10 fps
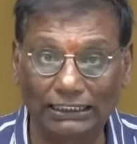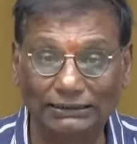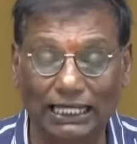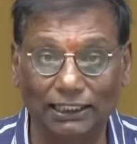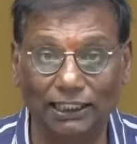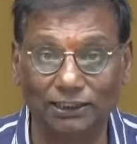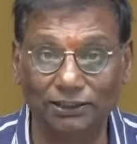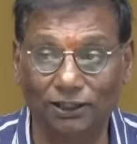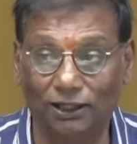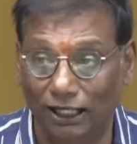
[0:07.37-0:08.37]
బాగా
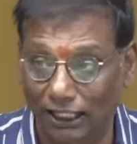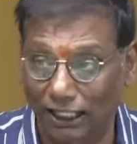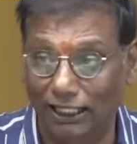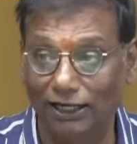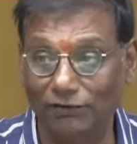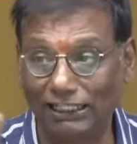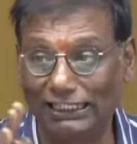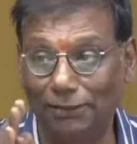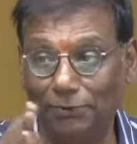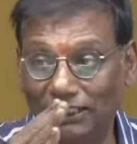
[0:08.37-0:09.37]
తాగేదను
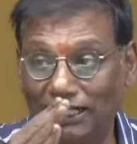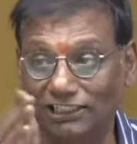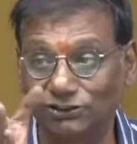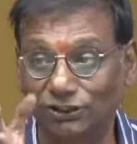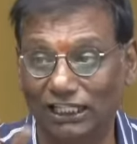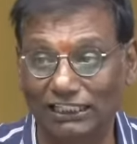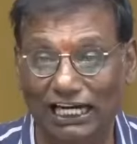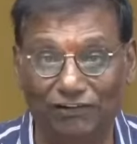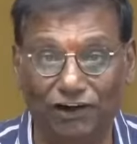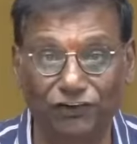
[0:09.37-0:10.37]
లివర్ టాబ్లెట్లు
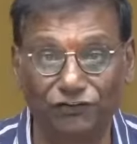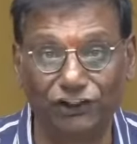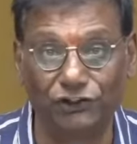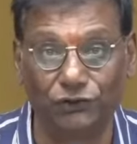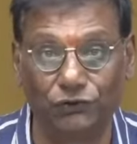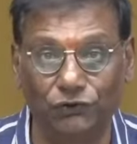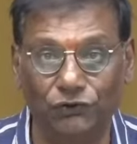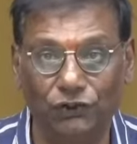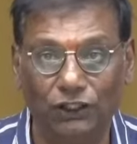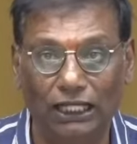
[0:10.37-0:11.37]
వేసుకునేది లివర్ ఫిఫ్టీ టూ
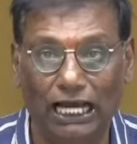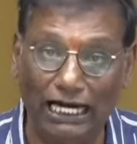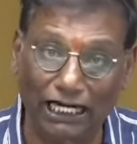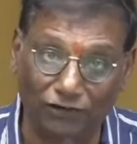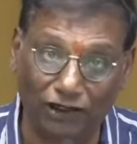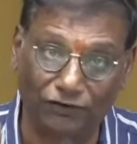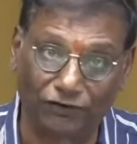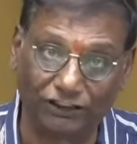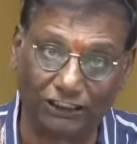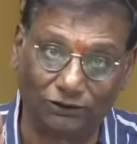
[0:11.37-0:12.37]
ఆ
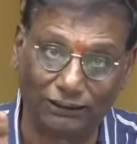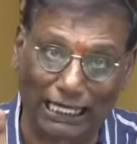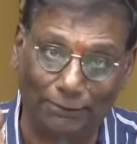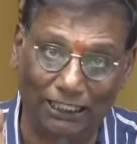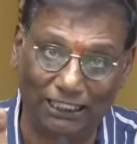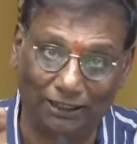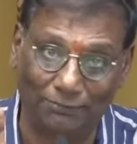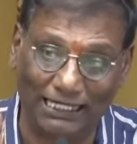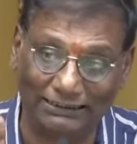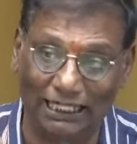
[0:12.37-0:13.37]
లివర్ ఫిఫ్టీ టూ
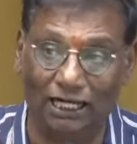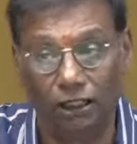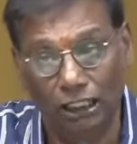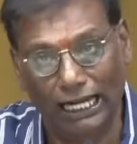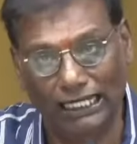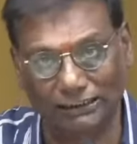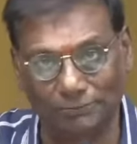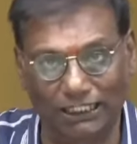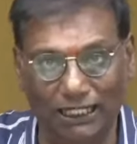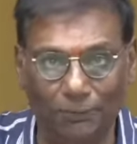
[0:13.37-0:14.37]
టాబ్లెట్లకు మాత్రం
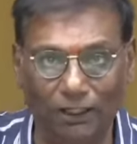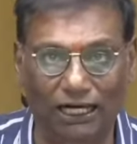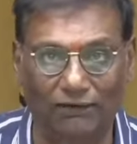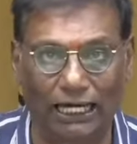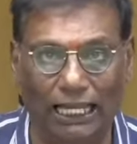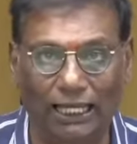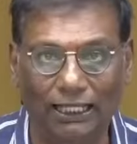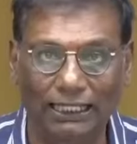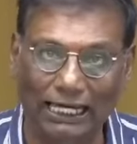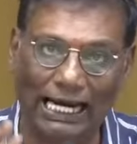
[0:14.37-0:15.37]
అసెంబ్లీ డబ్బులు కావాలా
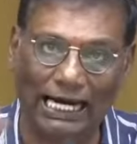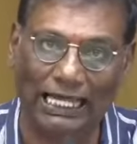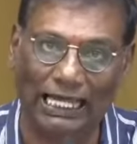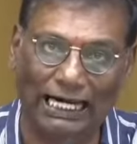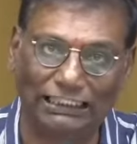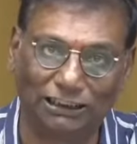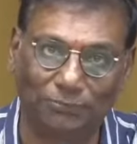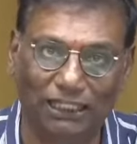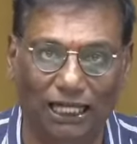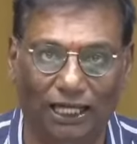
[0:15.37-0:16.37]
కానీ ఆయనలారా
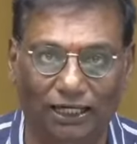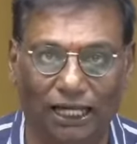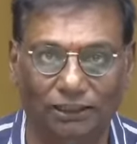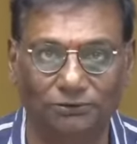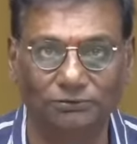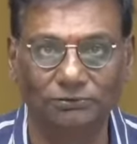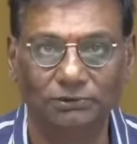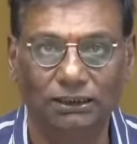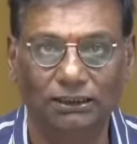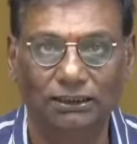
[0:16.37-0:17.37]
అసెంబ్లీకి రారు
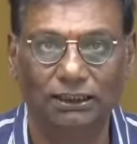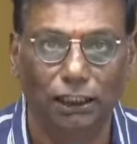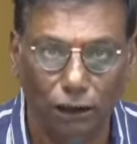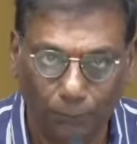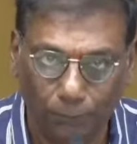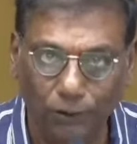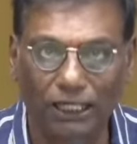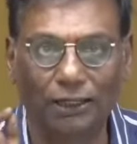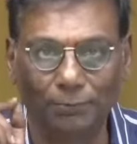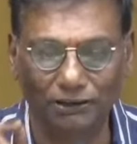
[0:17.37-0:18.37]

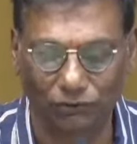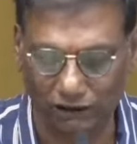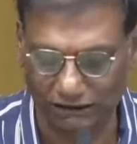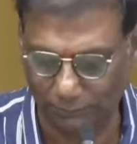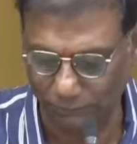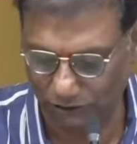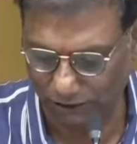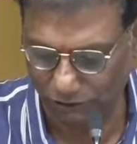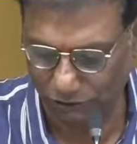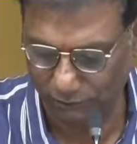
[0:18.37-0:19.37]
ఇప్పుడన్నా మేము ఒకటి
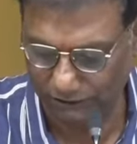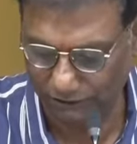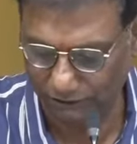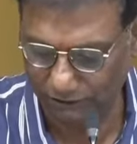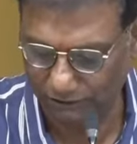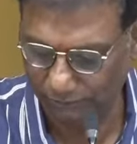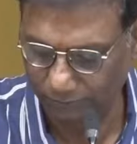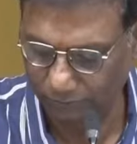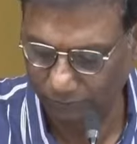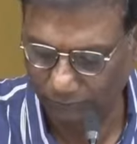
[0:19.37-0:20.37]
చెప్తున్నాం గుర్తుపెట్టుకోండి
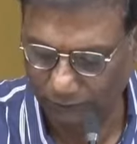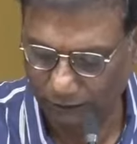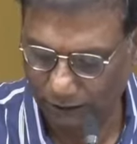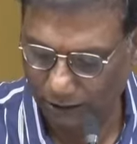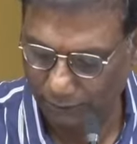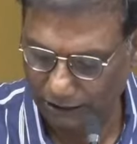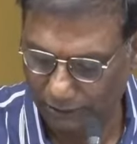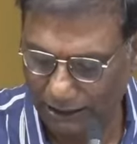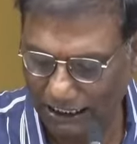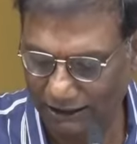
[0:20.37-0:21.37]

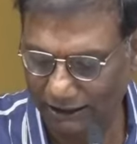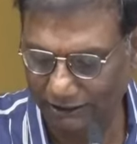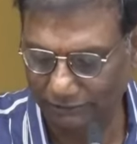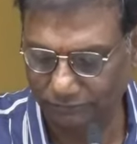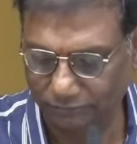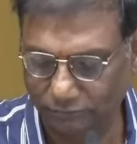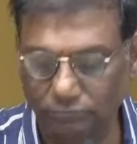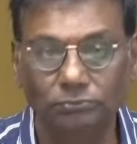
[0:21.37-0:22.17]
మీరు మారండి